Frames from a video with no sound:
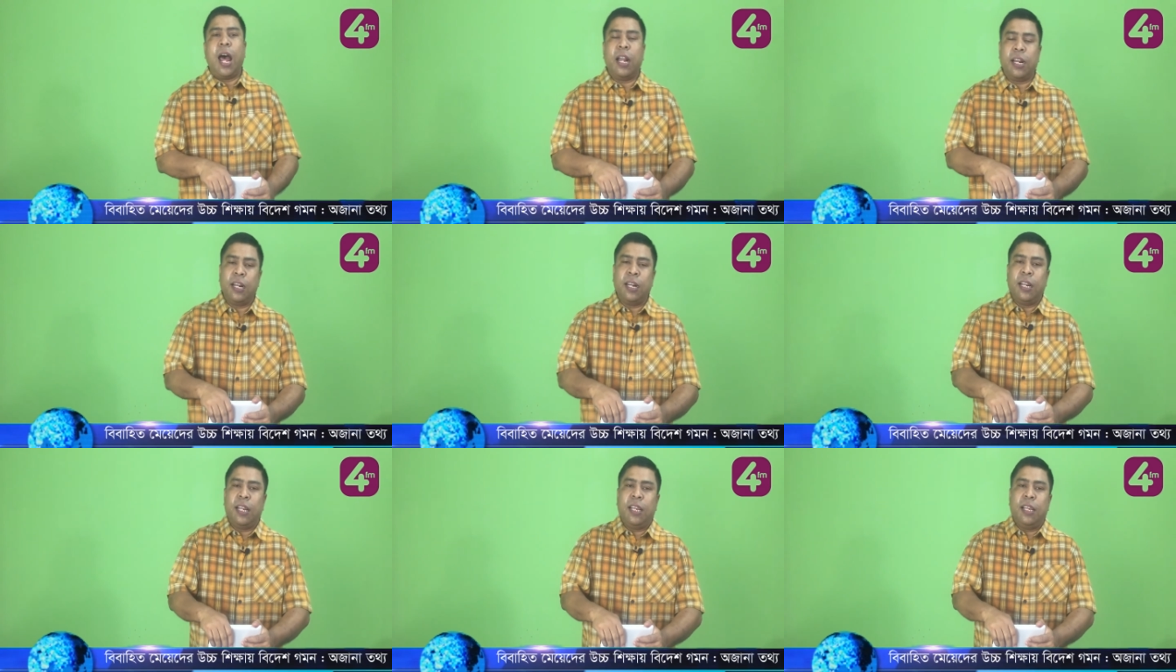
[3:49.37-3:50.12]
আর
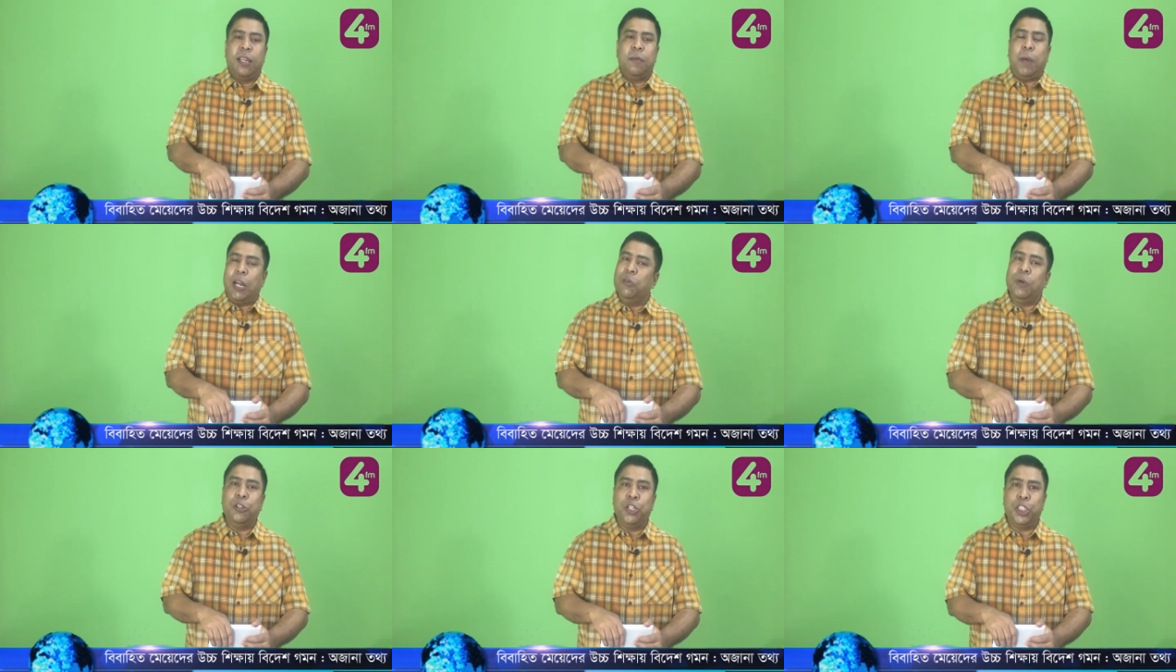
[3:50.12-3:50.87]
ভালো
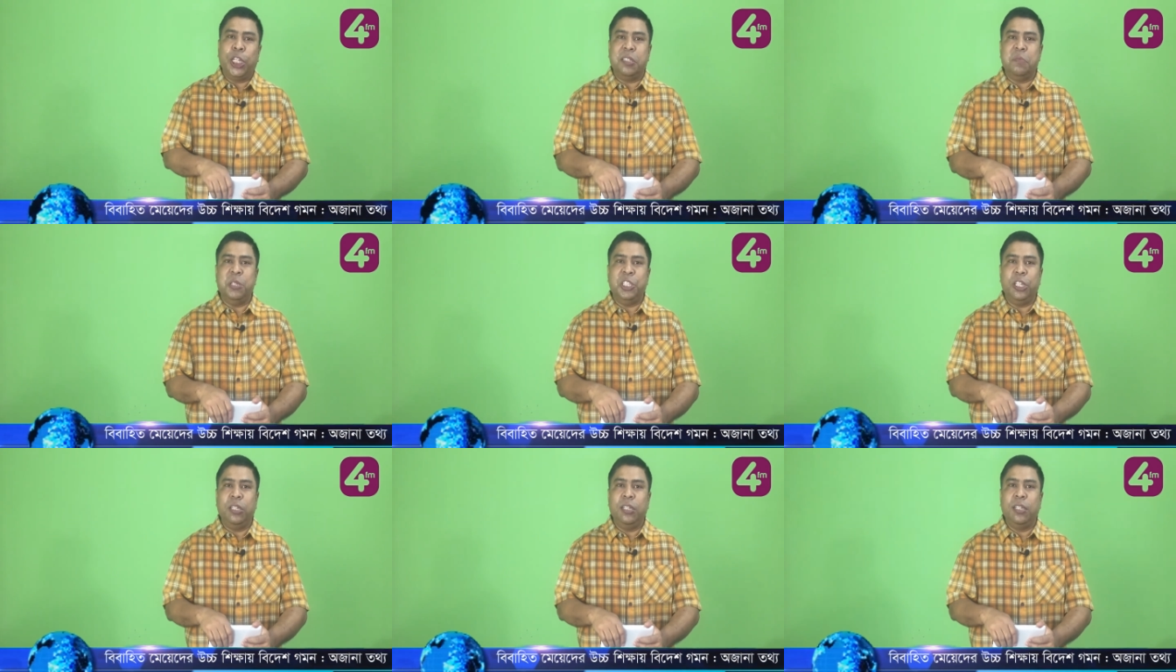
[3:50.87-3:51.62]
মানুষের সাথে
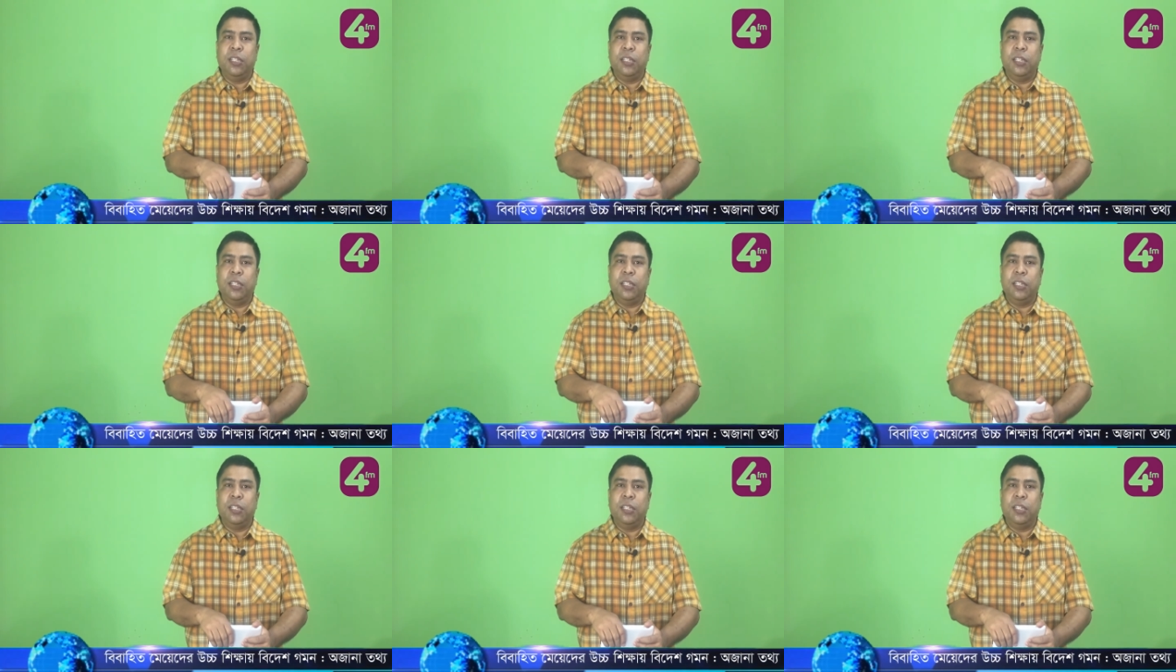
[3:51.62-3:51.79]
মিশন